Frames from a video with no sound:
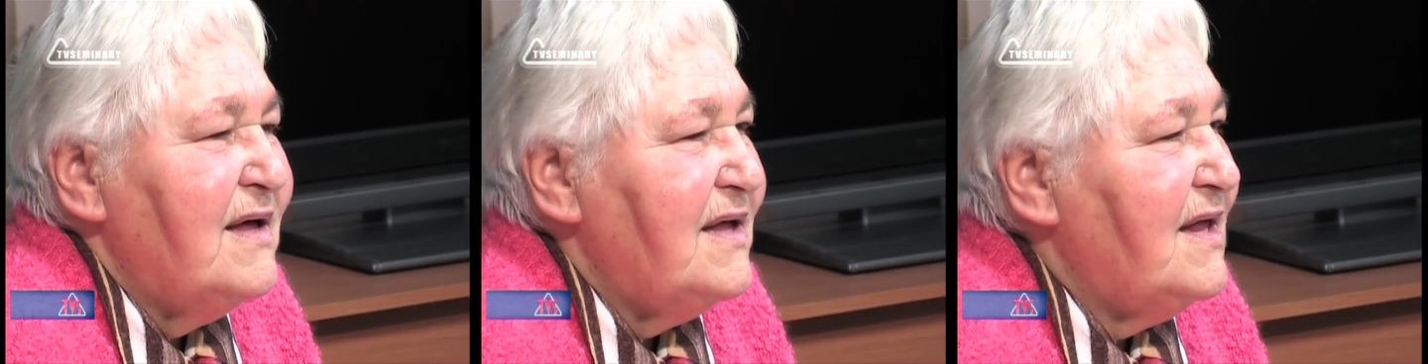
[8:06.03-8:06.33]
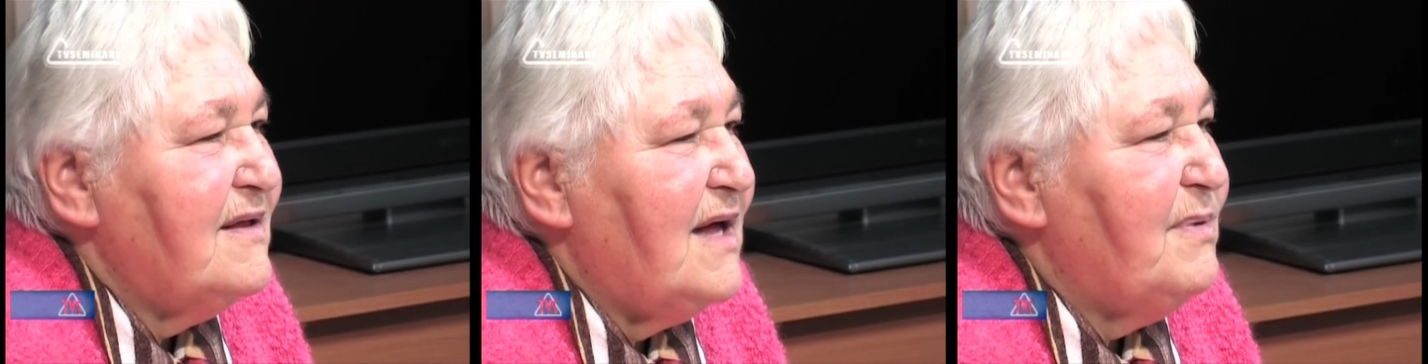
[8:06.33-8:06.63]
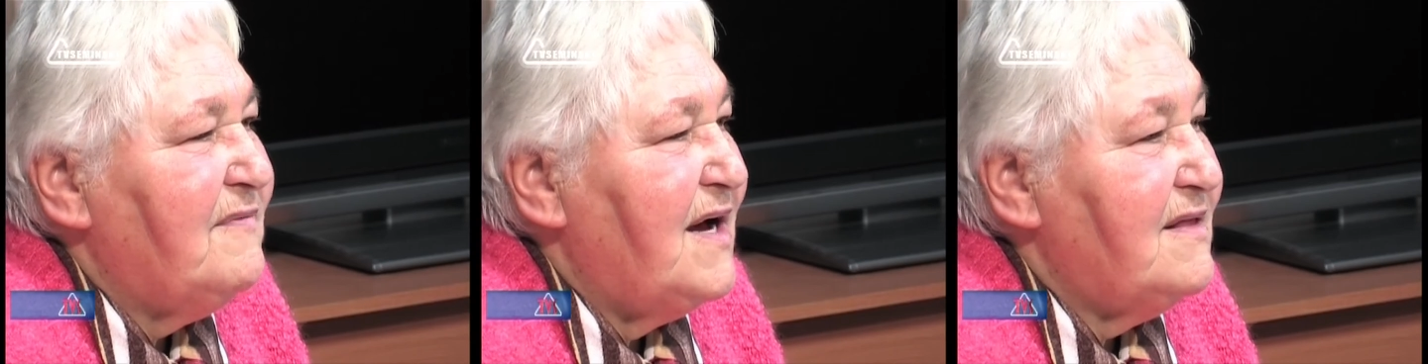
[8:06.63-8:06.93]

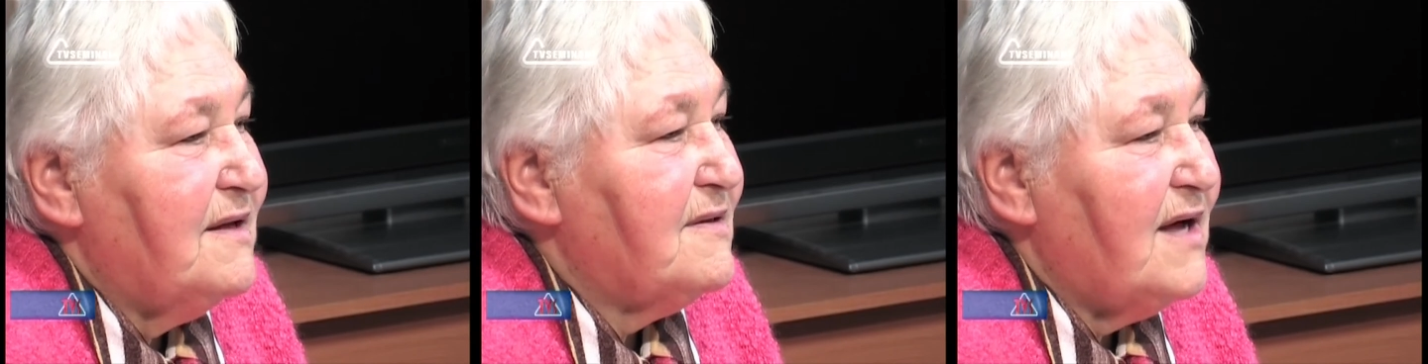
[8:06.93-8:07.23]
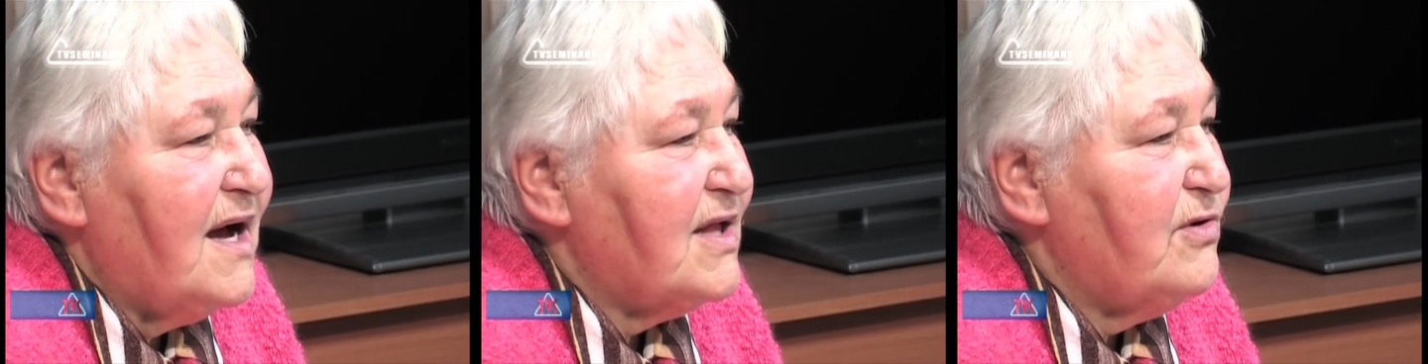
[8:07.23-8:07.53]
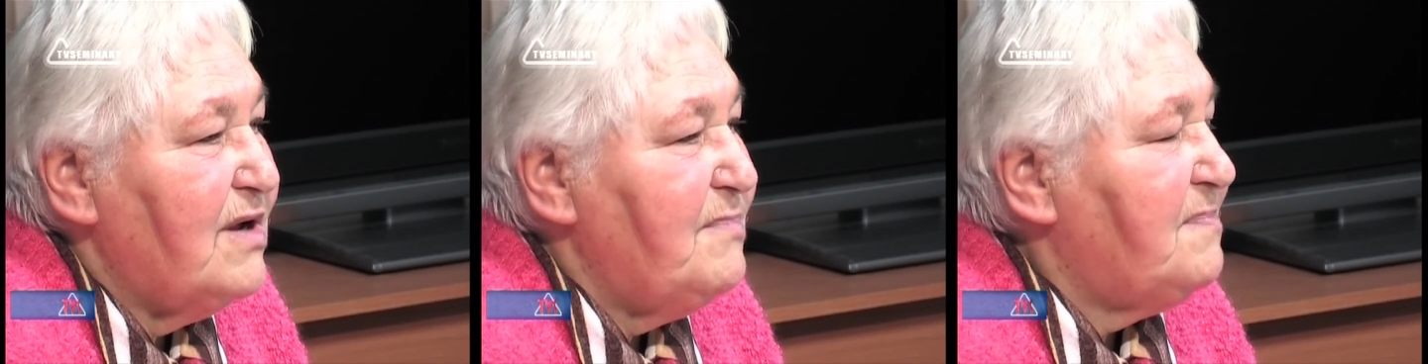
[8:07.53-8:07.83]
Иногда бывает тоска,
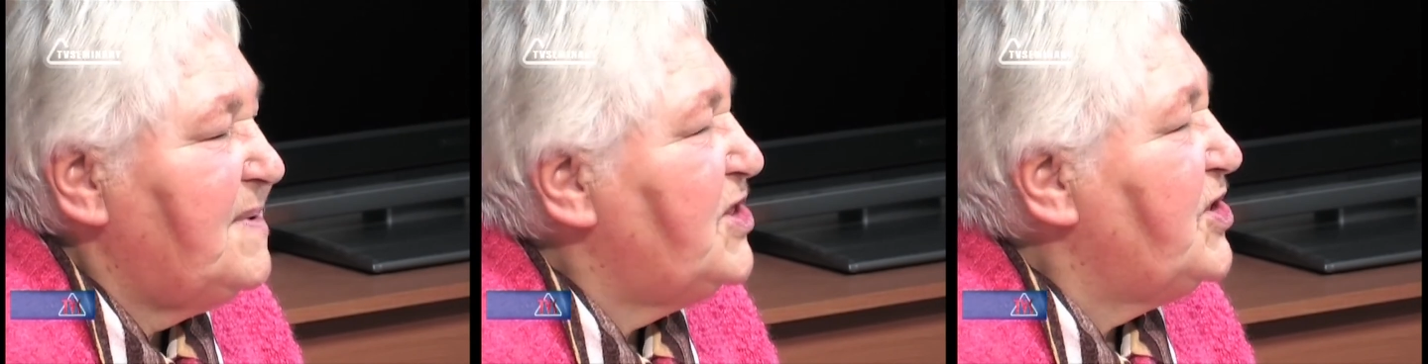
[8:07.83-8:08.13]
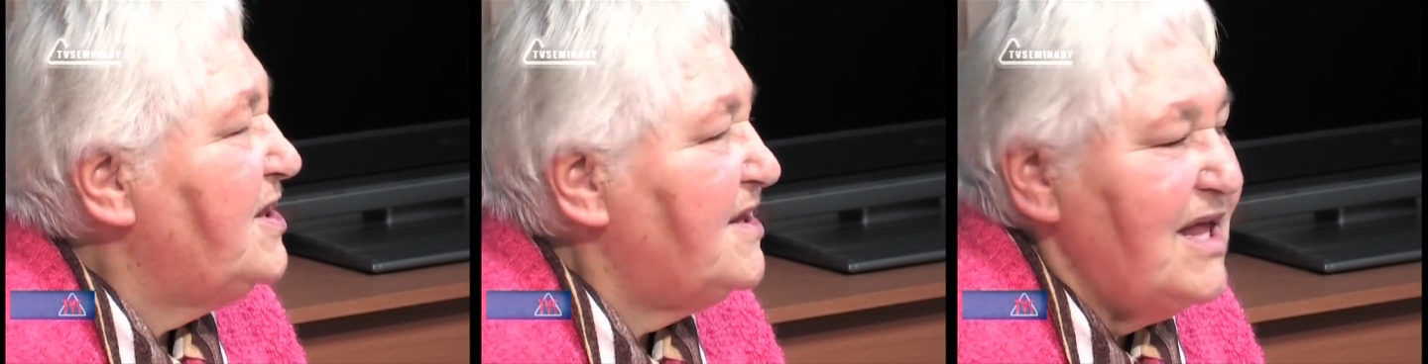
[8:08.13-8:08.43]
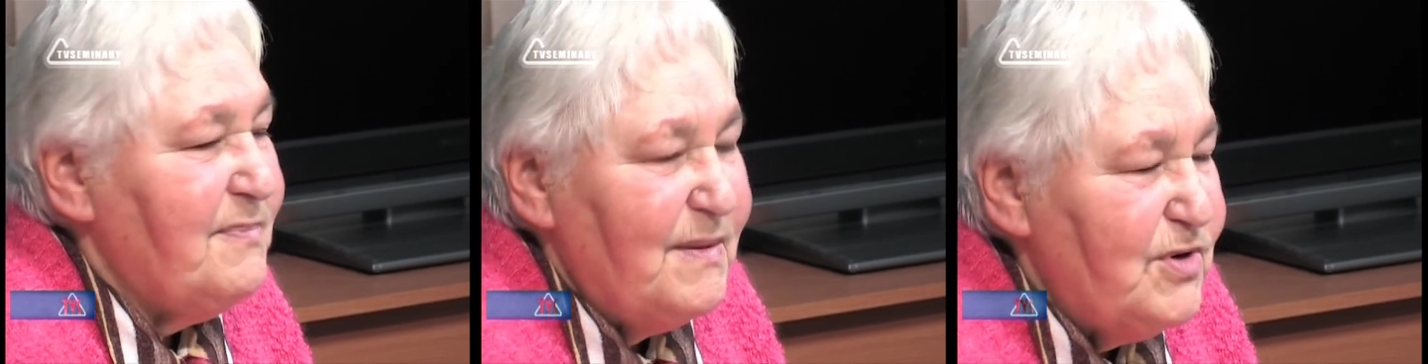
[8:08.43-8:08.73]
которая без причины
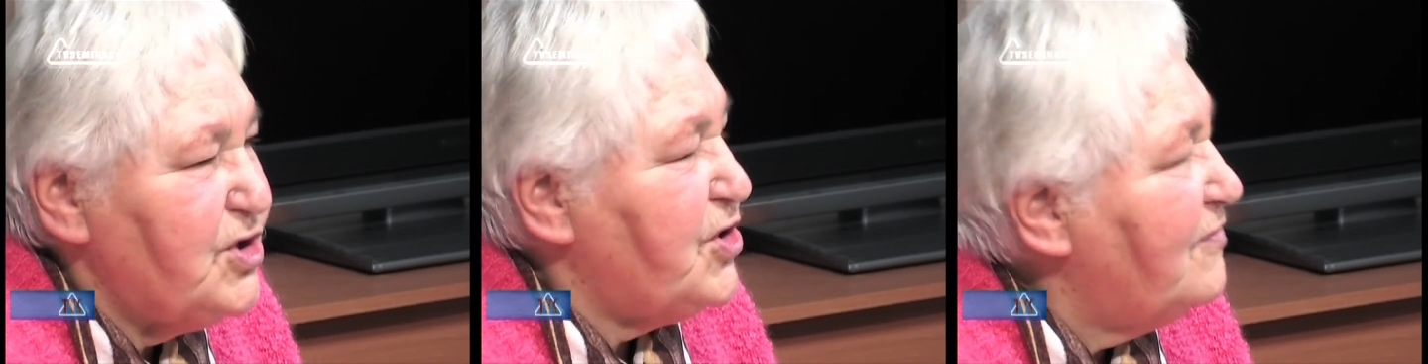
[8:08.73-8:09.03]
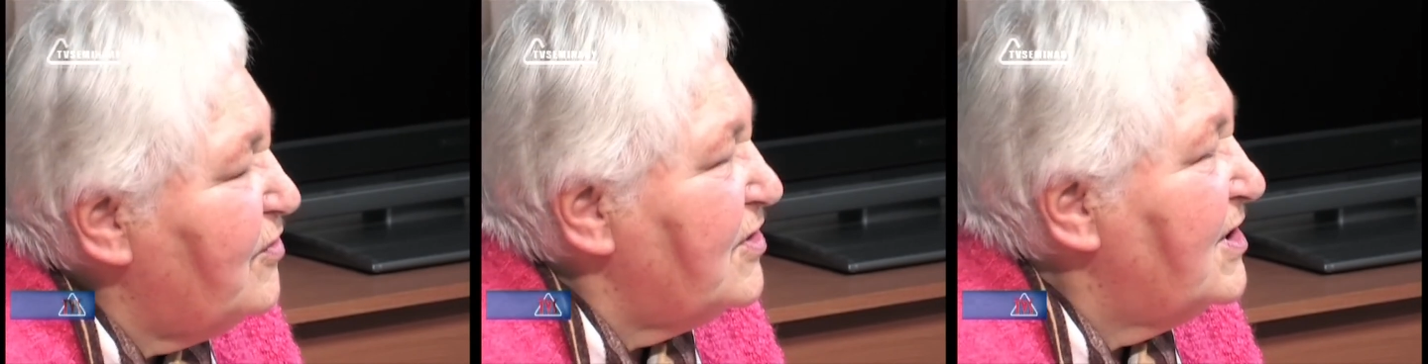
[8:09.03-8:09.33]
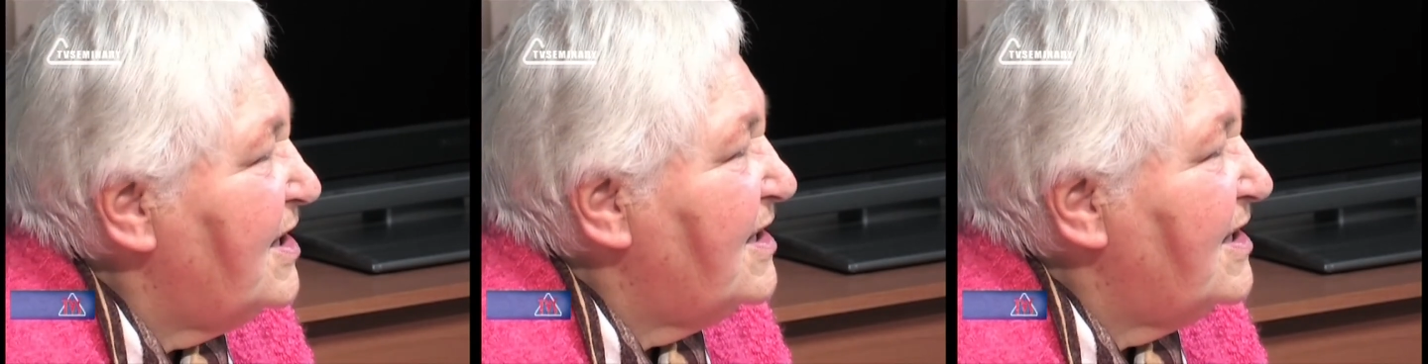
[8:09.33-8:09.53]
ты не поймешь чего.